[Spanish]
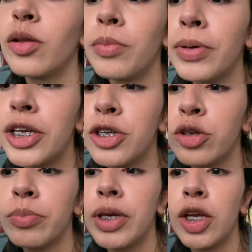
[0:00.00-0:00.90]

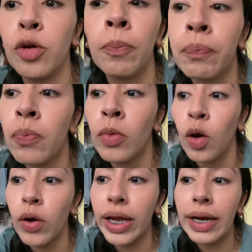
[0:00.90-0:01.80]
precioso, mi niño.
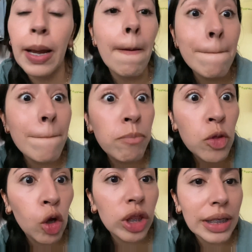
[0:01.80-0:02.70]
Oigan,
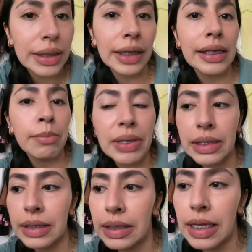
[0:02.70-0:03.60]
noticias de
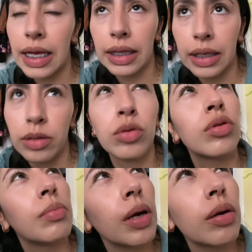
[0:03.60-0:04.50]
mis dientes. O
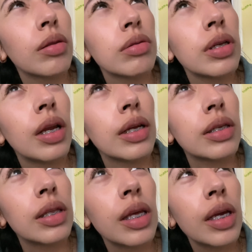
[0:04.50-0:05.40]
no me acuerdo si
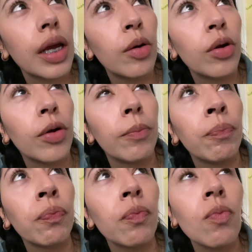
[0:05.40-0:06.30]
les dije o no.
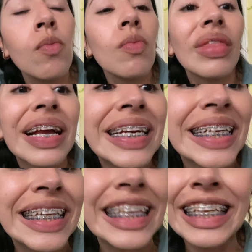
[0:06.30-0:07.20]

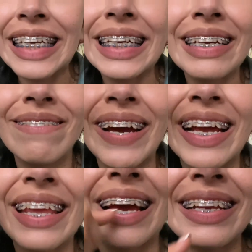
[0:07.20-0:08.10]
Este,
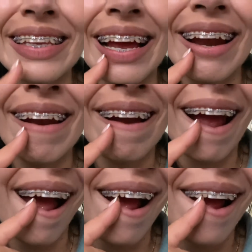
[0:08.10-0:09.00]
vean, ya están.
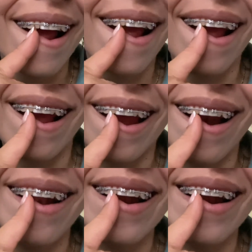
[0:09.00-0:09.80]
y las